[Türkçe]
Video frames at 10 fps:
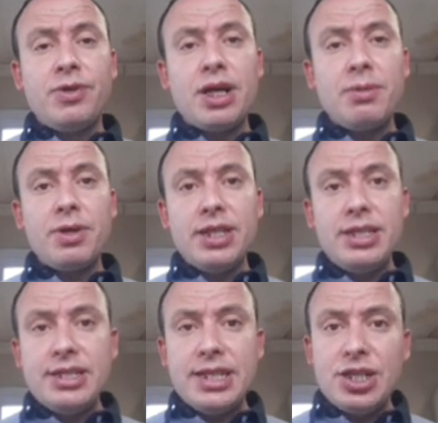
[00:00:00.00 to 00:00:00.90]
fragmanı
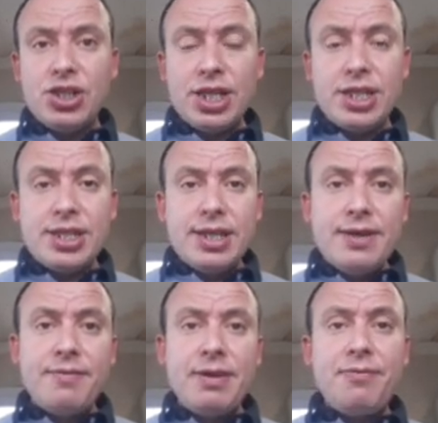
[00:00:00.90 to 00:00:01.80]
izleyeceğiz
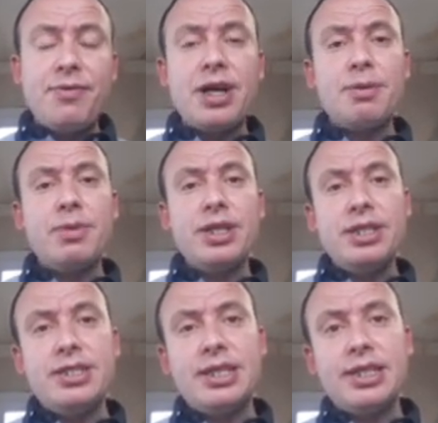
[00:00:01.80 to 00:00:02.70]
ve
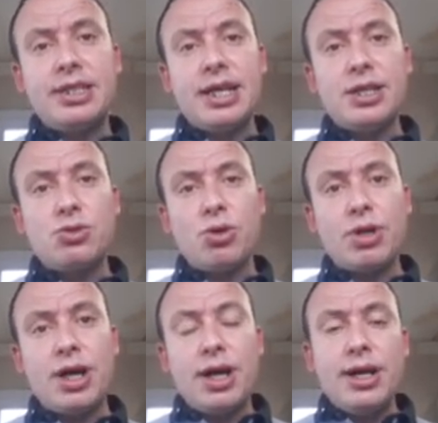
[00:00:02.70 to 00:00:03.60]
fragmanı izledikten
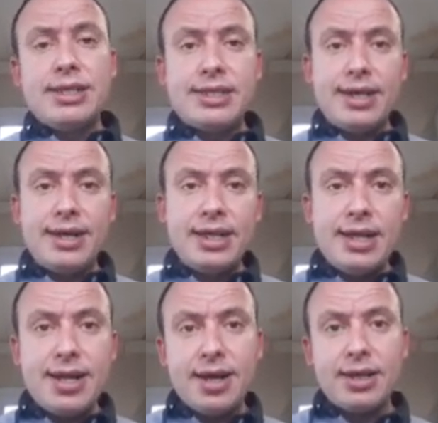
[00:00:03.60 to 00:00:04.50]
sonra
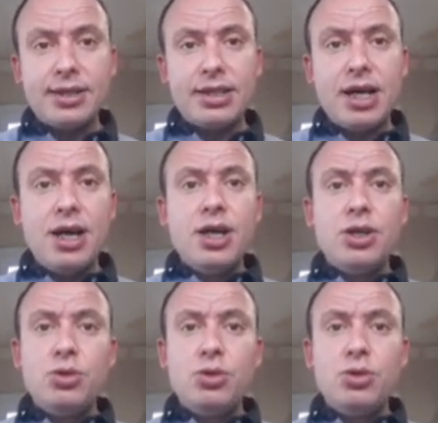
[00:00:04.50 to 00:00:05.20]
sahneler hakkında